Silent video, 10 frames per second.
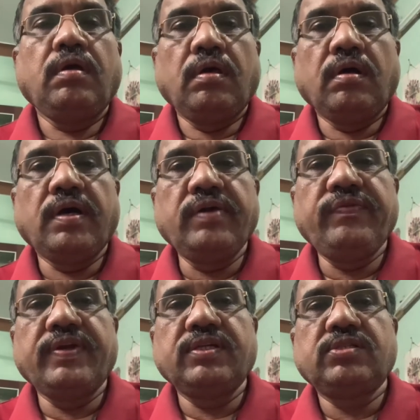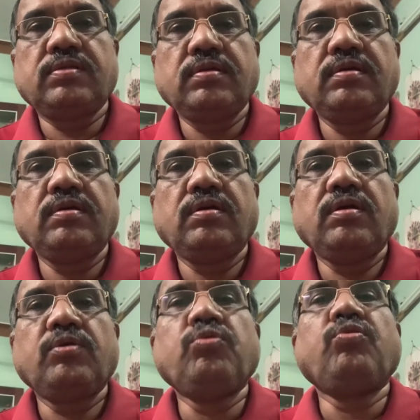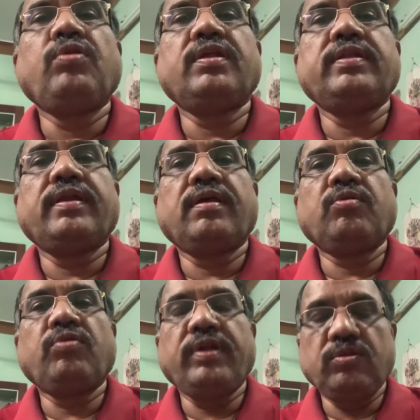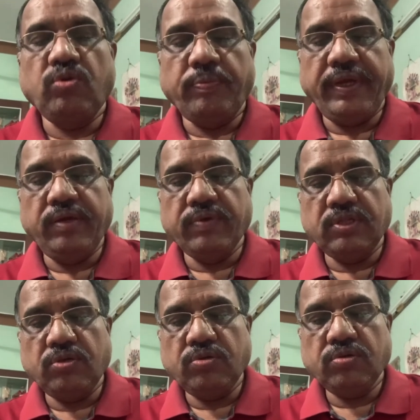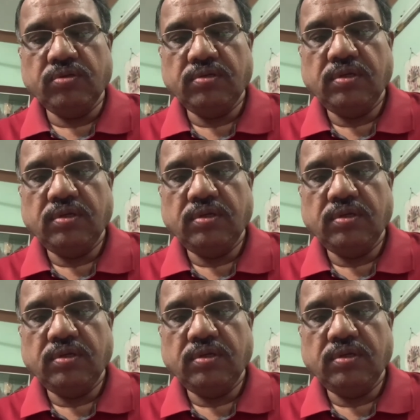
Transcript: ஹாய் ஃப்ரெண்ட்ஸ் கூகுள்லேருந்து எல்லாருக்கும் நேற்று ஒரு மெயில் வந்திருக்கோம்